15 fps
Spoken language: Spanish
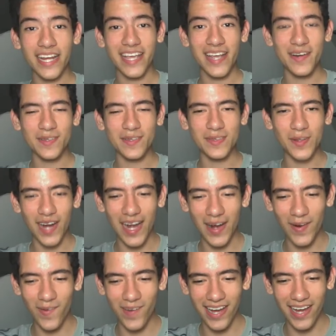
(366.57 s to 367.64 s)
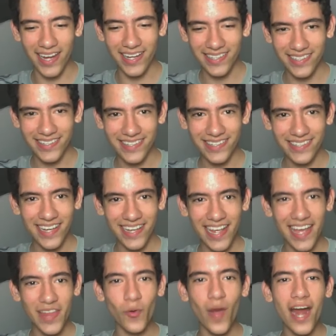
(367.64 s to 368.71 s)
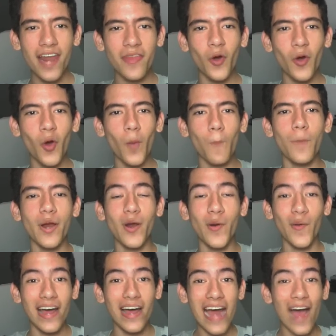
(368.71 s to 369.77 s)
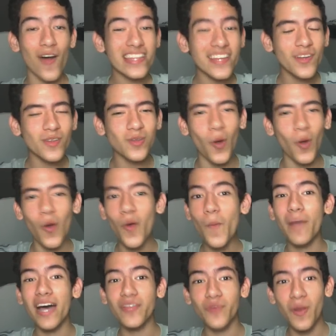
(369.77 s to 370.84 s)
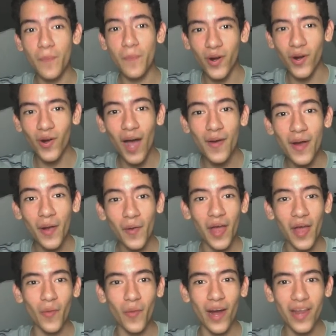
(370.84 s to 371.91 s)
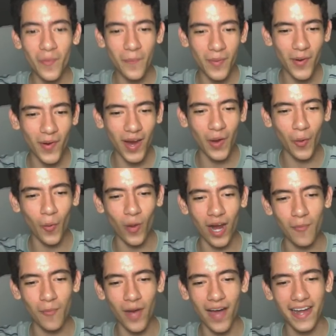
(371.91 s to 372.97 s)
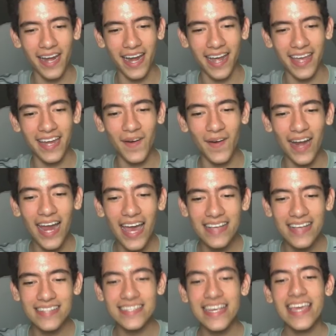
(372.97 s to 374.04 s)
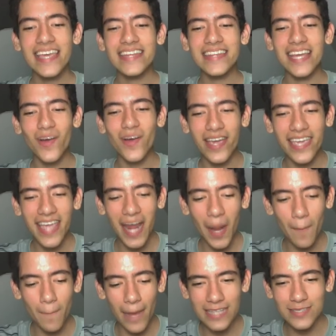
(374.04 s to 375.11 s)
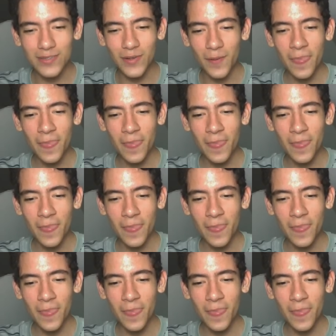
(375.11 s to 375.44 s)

quién nos toca ahora. Eduardo Pro. Ahorita nos tocó con Pato el Pro, ahora con Eduardo Pro, qué locura. Vamos a darle aquí los likes. Y tengo aquí el mazo,